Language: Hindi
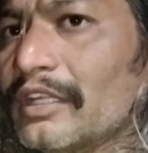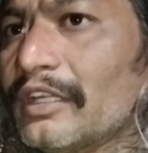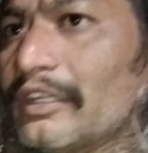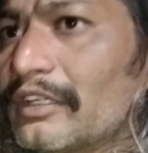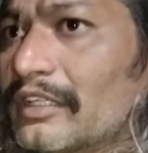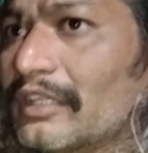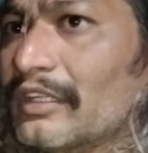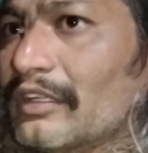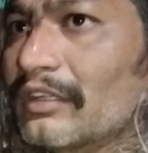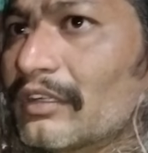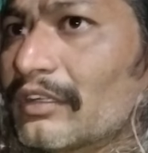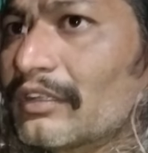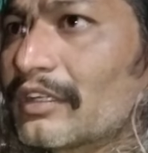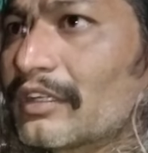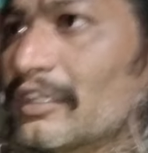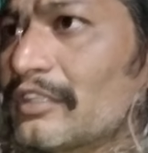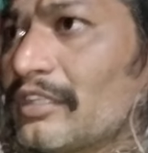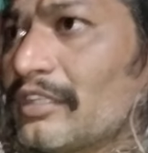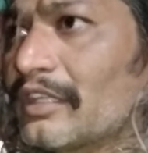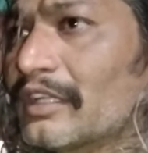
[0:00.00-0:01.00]
इनके
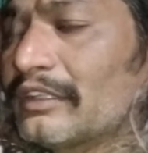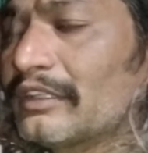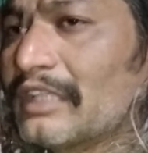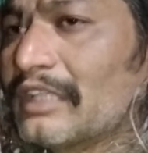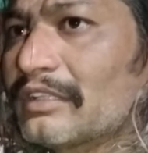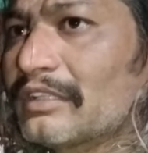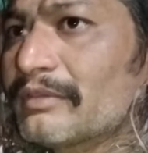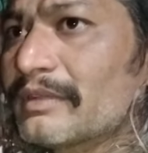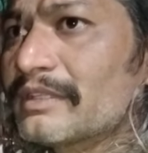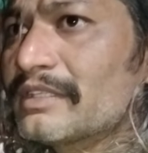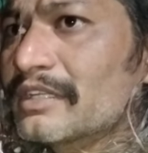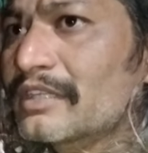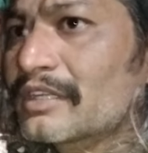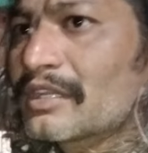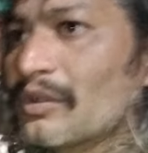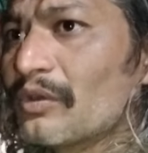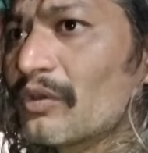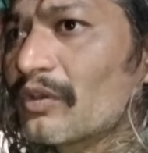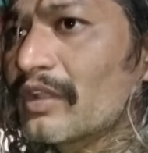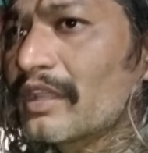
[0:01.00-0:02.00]
किसी के दस बजे
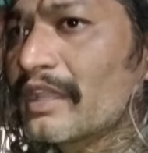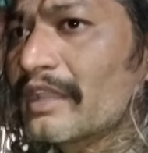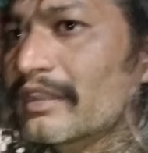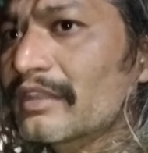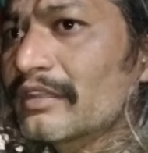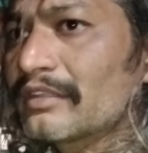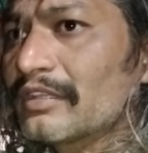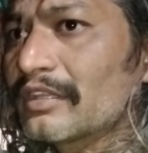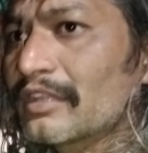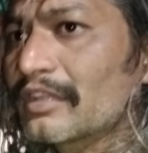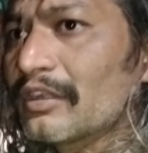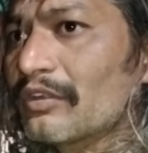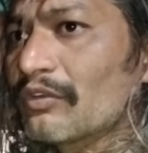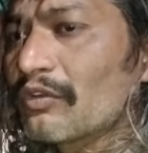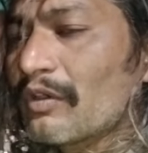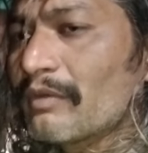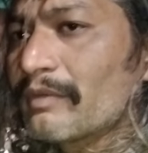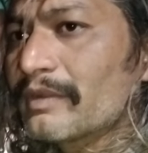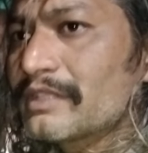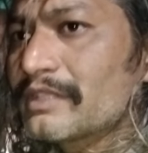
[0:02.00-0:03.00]
के हो गए किसी के
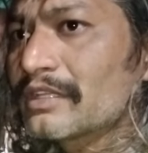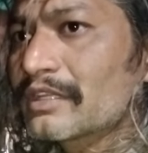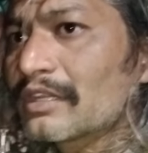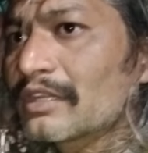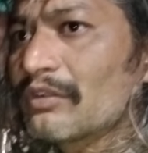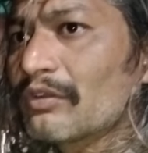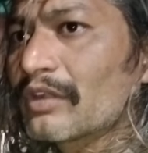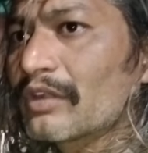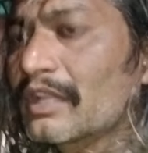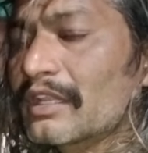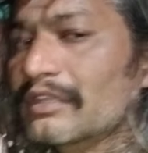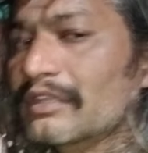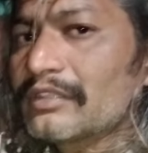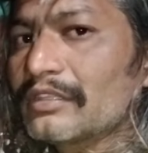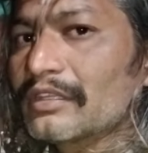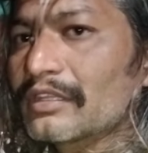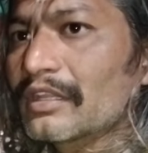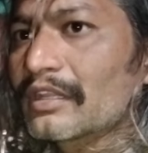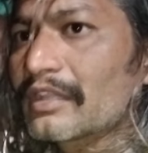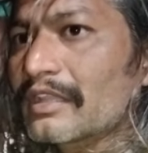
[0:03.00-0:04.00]
नौ बजे के हो गए
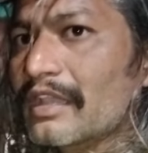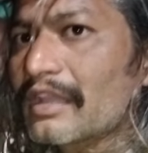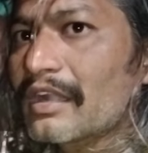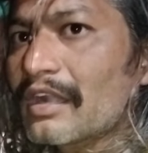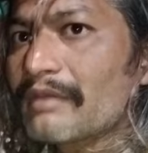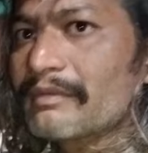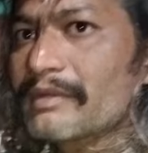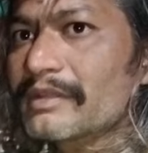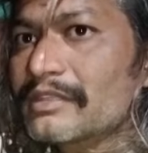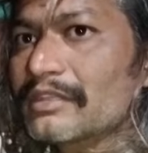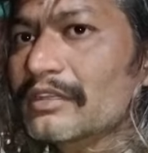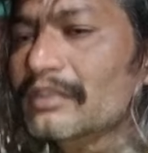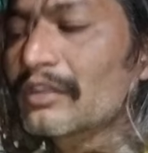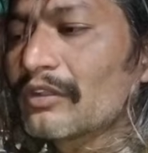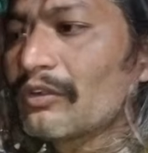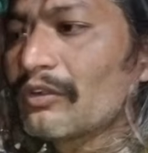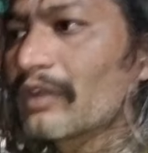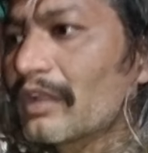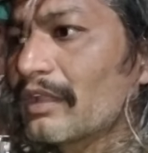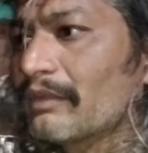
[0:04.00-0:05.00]
किसी के ग्यारह बजे
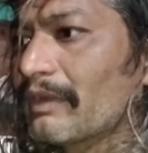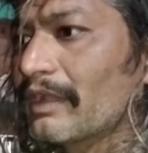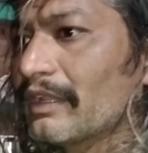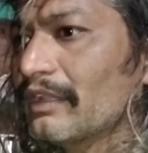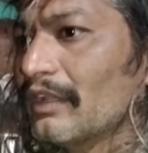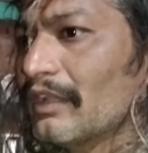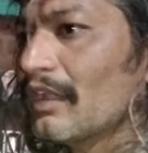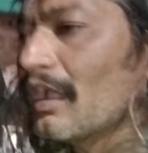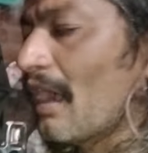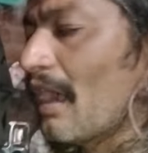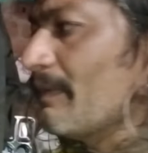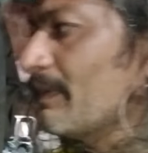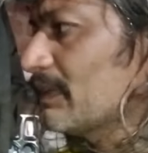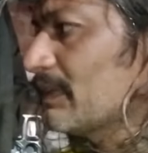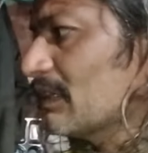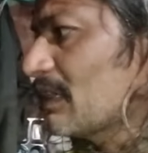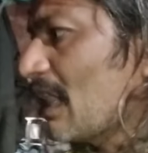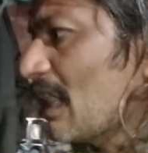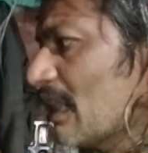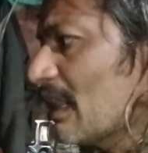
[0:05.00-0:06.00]
के हो गए भाई अब
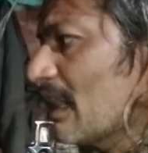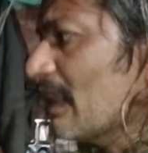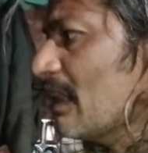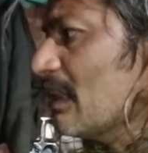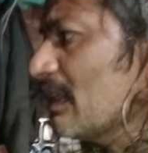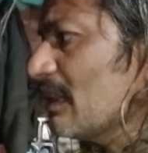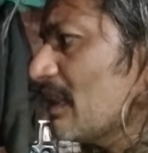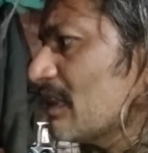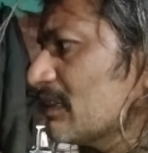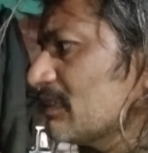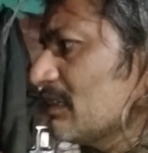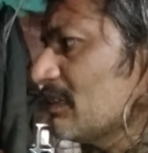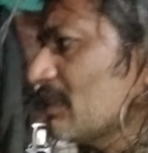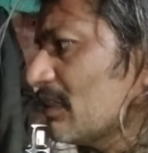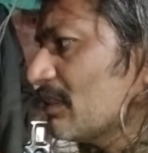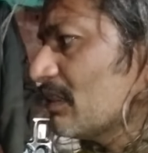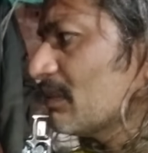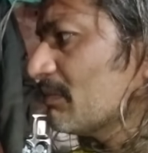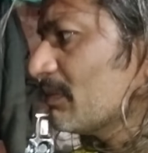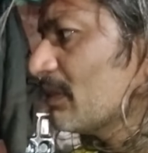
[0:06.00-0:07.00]
ऐसे क्या करेंगे ऐसी
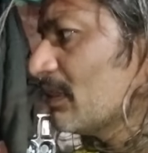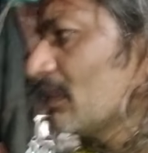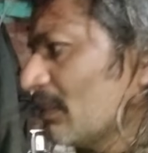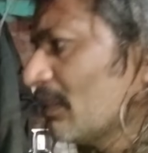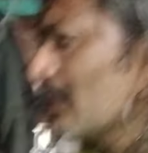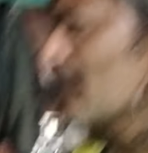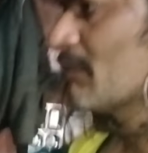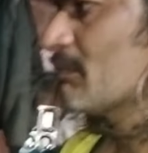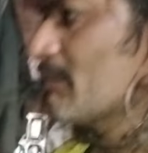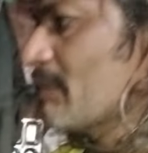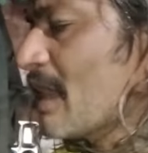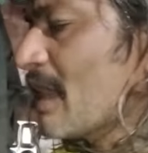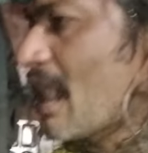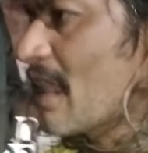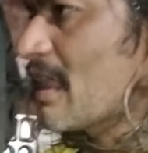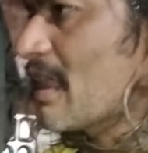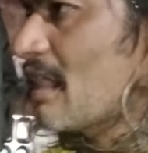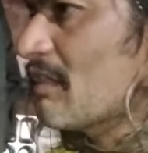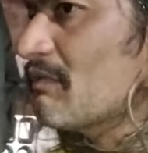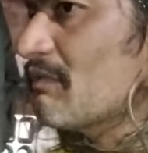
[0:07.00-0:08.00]
ठंड में मैं
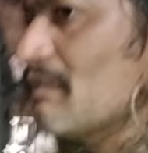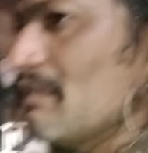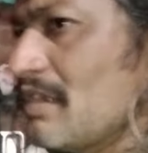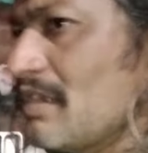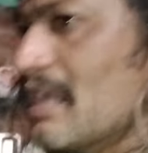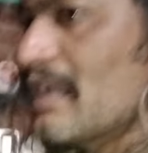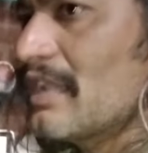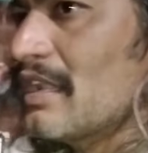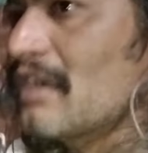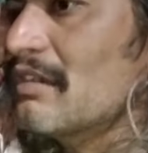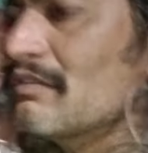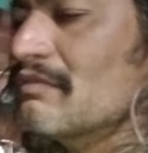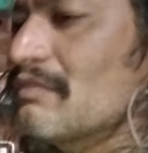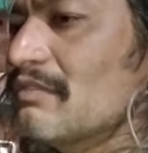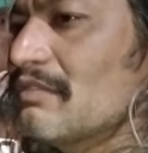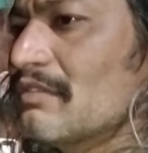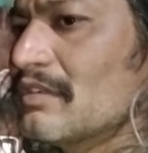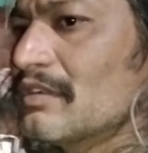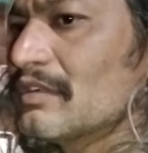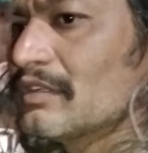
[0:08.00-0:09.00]
आ जाऊंगू ले
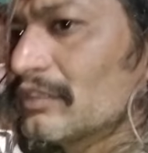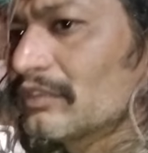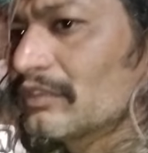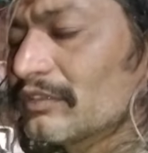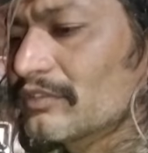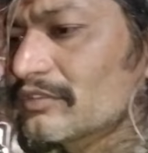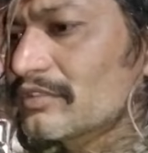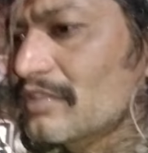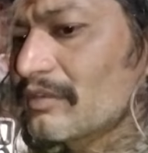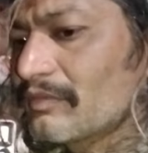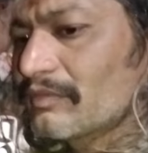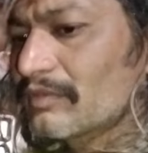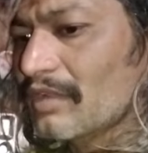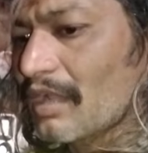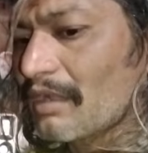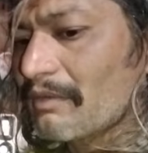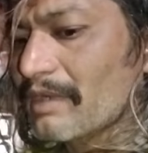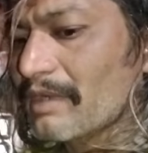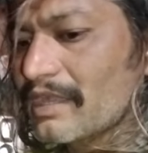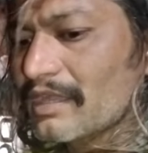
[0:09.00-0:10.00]
जाऊंगू हाँ,
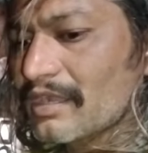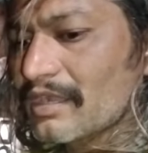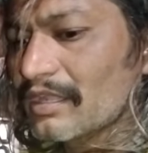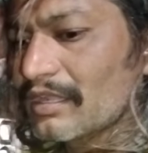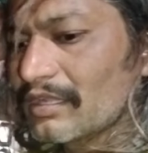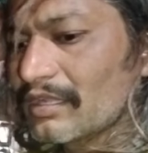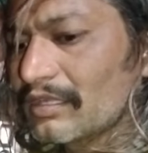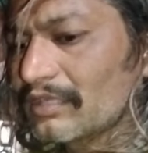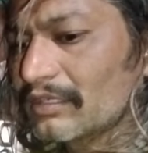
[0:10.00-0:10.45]
सावन